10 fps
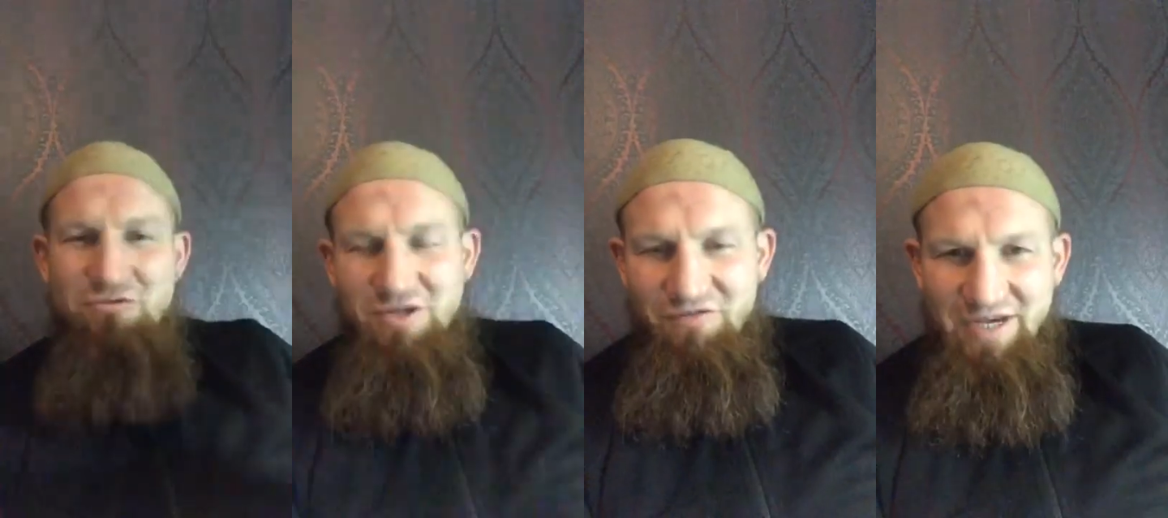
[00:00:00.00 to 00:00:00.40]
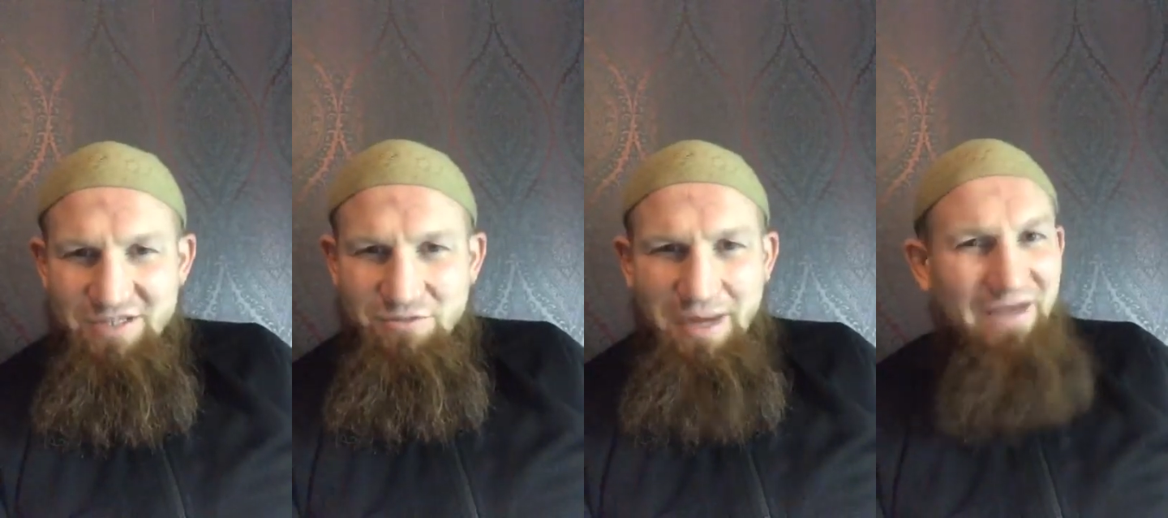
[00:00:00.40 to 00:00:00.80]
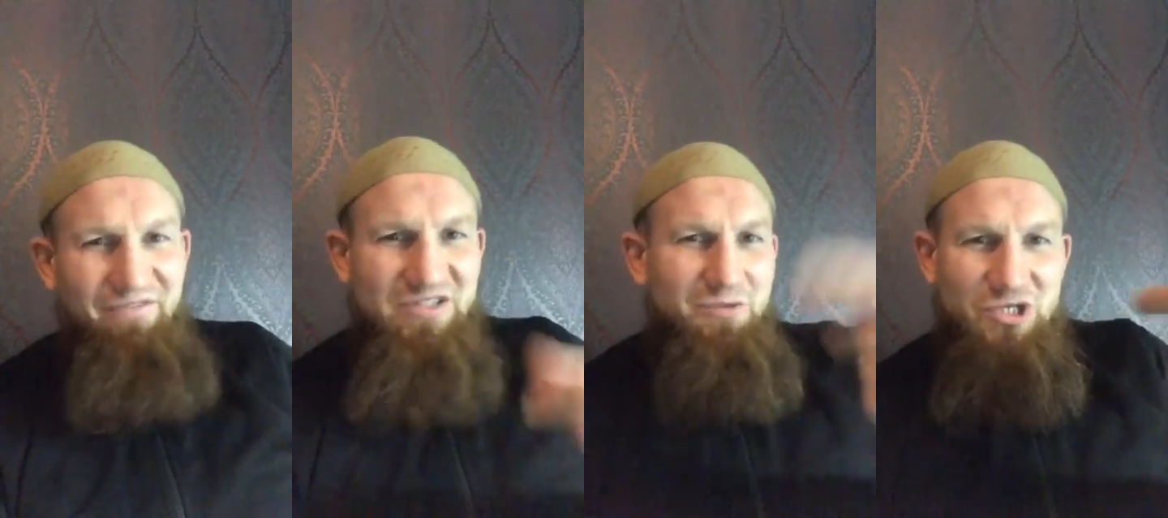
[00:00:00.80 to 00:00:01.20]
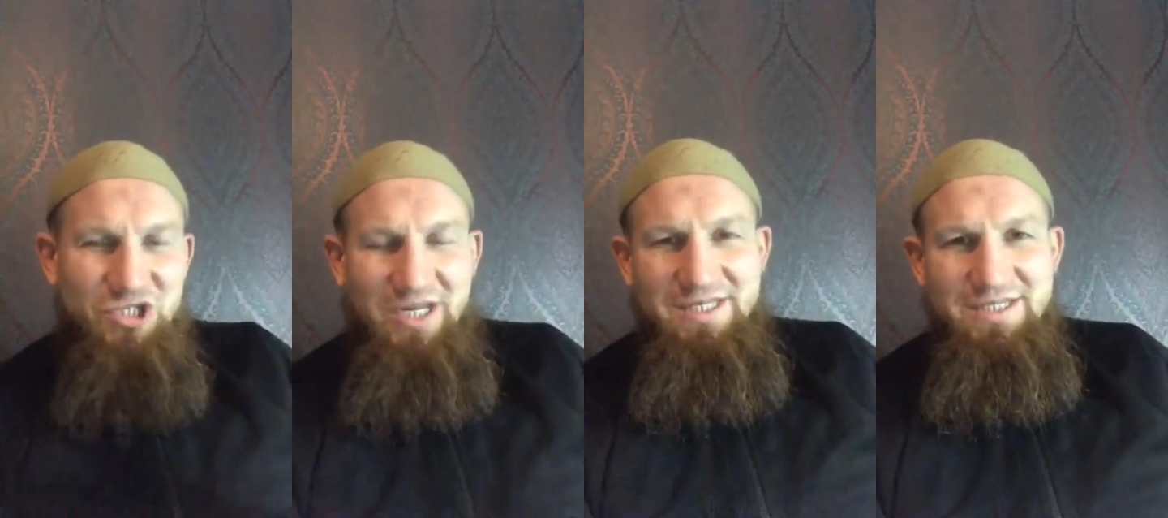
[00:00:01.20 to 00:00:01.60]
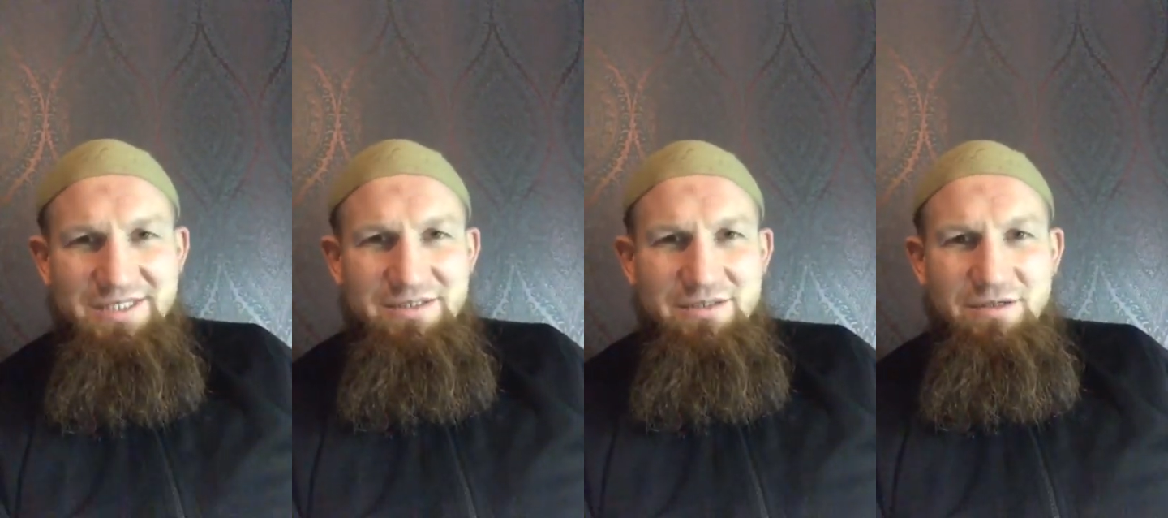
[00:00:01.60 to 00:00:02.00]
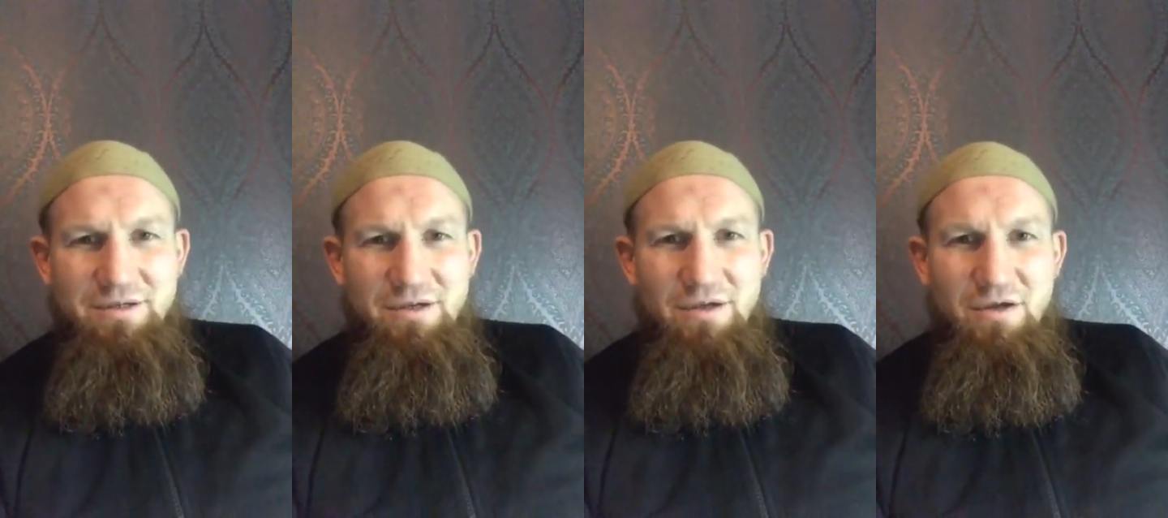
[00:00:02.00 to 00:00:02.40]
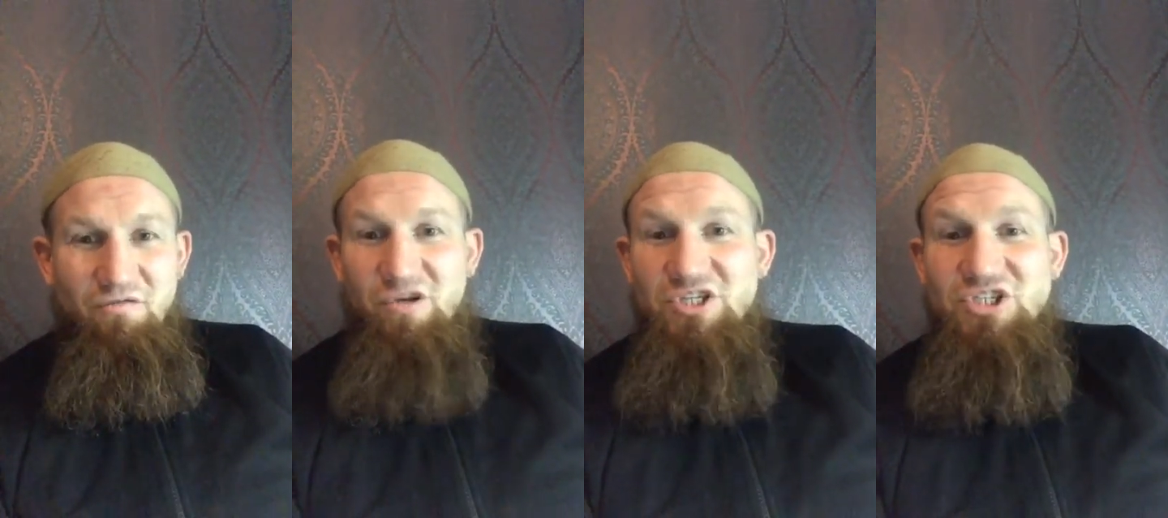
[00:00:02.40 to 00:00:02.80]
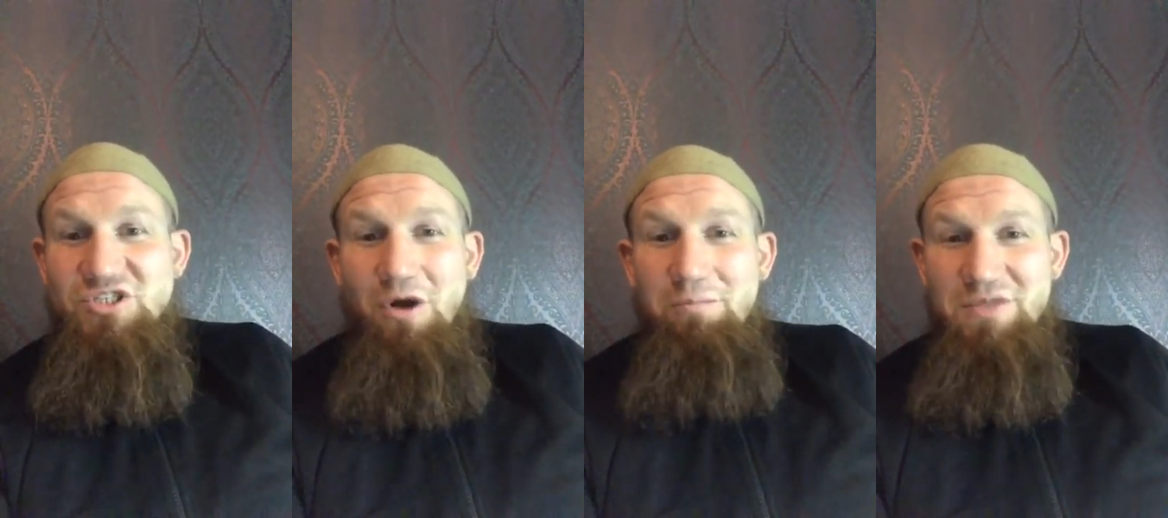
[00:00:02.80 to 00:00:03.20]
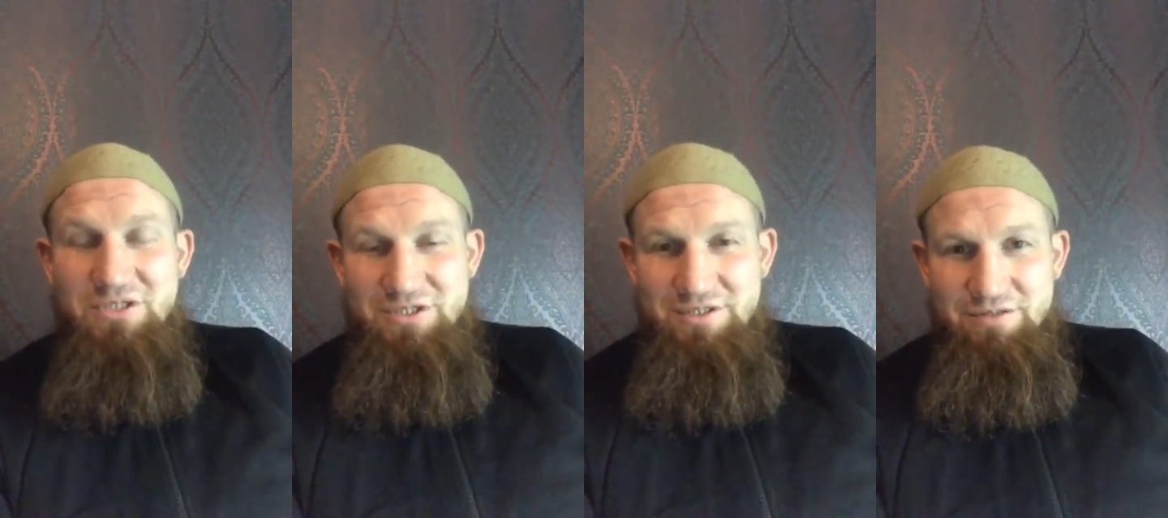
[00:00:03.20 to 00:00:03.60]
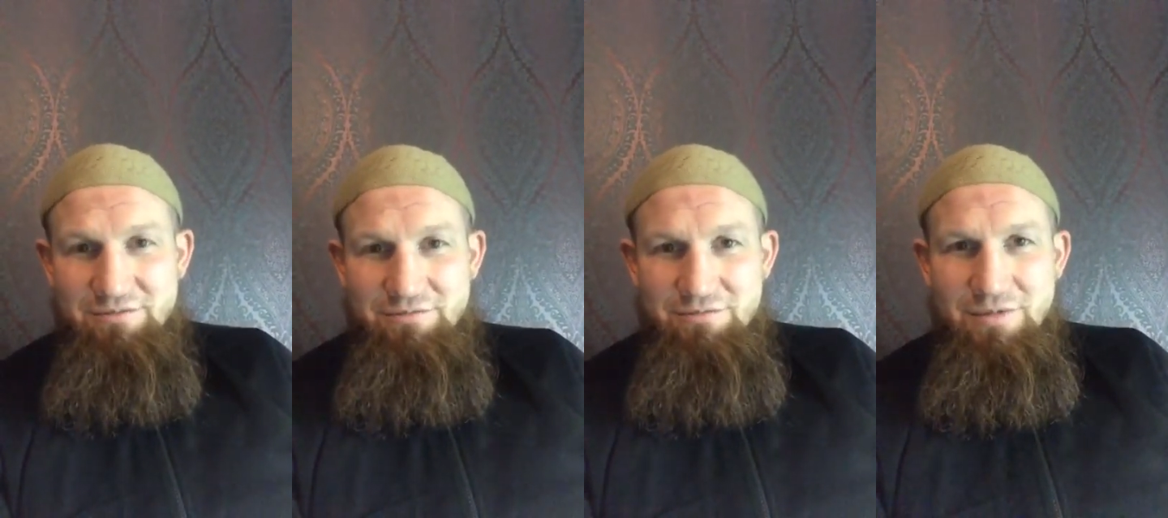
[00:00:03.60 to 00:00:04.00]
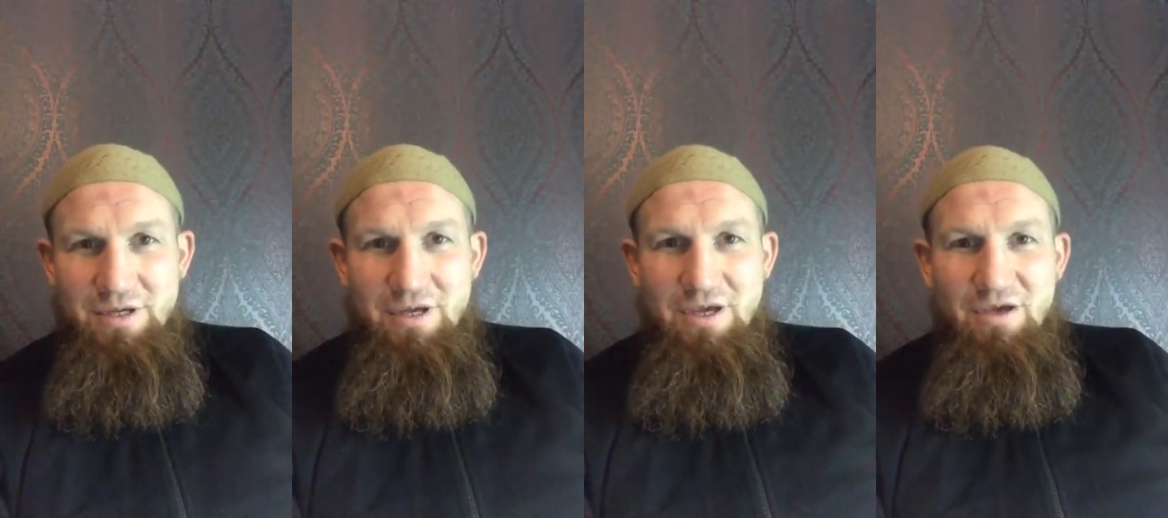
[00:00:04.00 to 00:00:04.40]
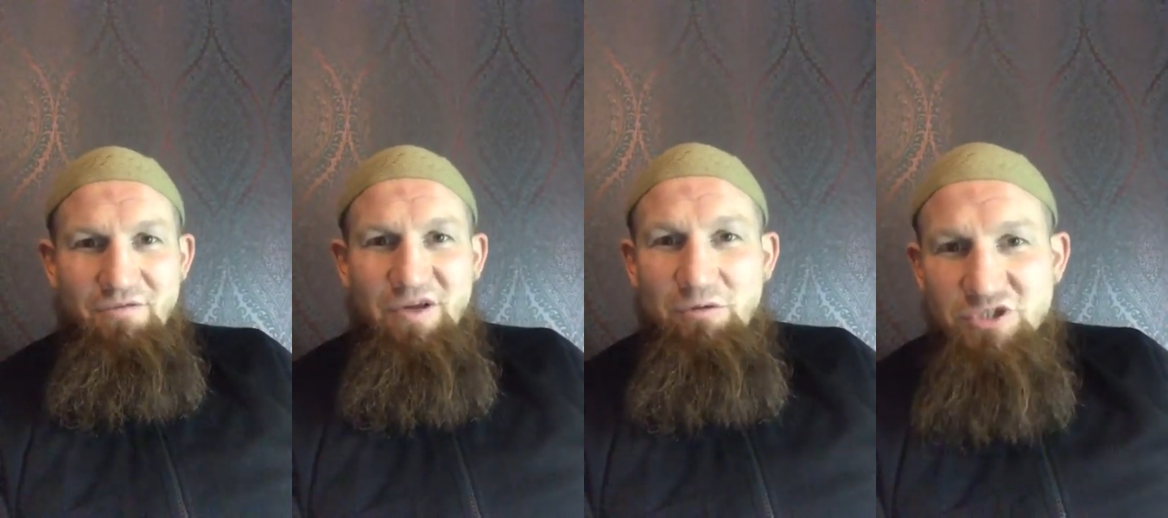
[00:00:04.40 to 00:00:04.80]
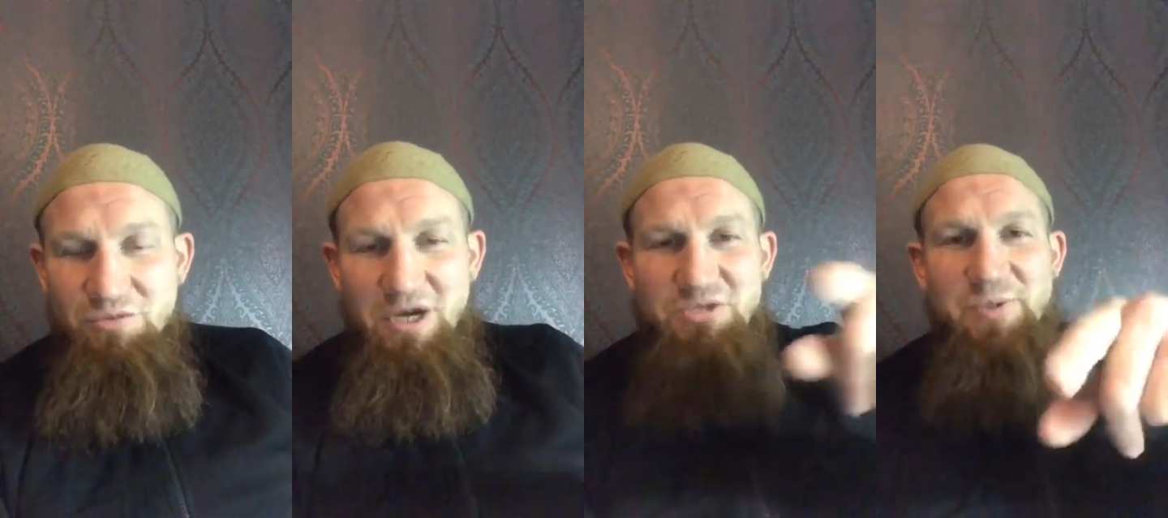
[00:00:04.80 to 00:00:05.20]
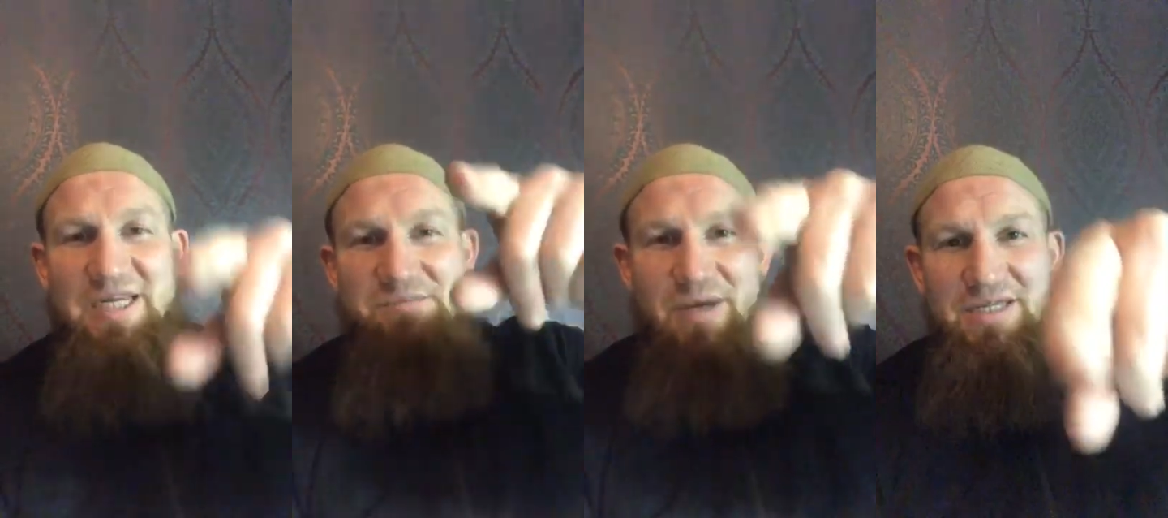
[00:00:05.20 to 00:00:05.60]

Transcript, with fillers: Universum einfach so entstanden ist? Von nichts kommt nichts. Wenn du zum Beispiel jetzt bei